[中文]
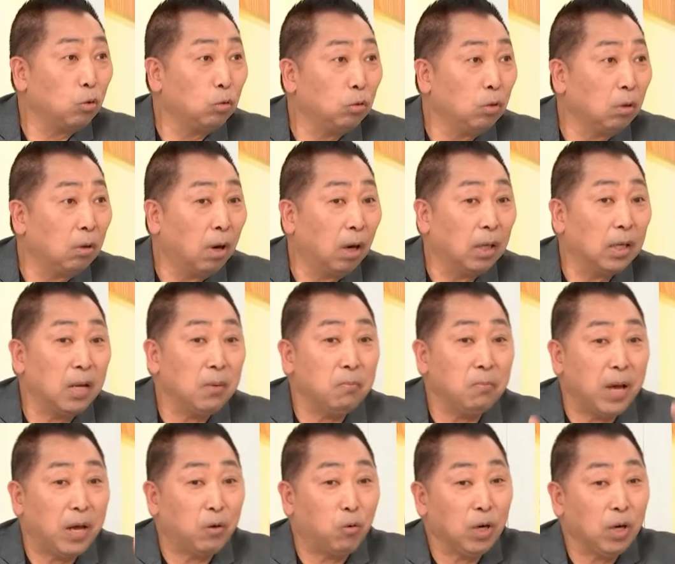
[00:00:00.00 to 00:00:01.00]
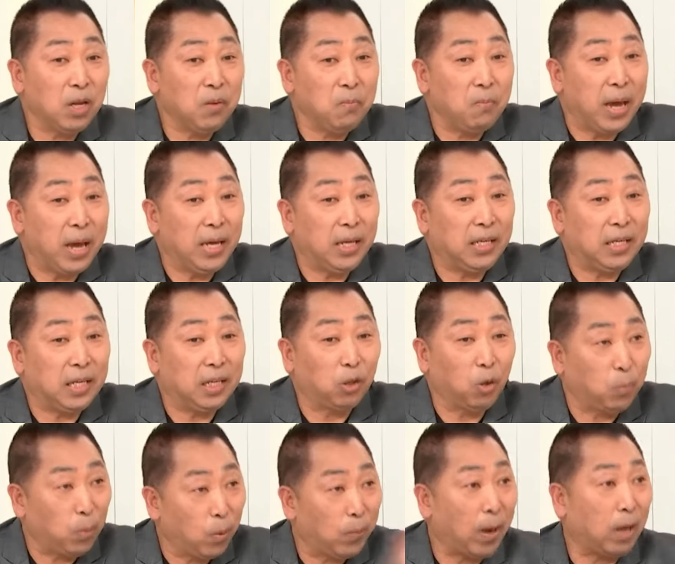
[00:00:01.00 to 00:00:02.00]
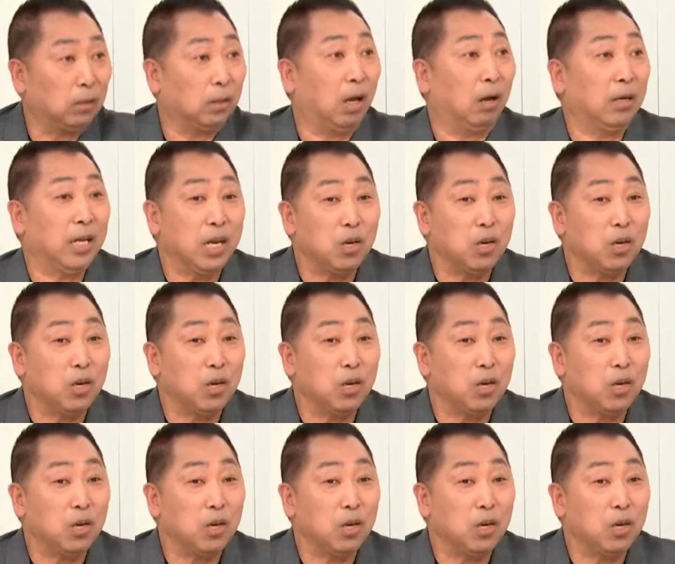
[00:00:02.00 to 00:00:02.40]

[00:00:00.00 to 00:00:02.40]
中东啊，连美国的媒体都不报道，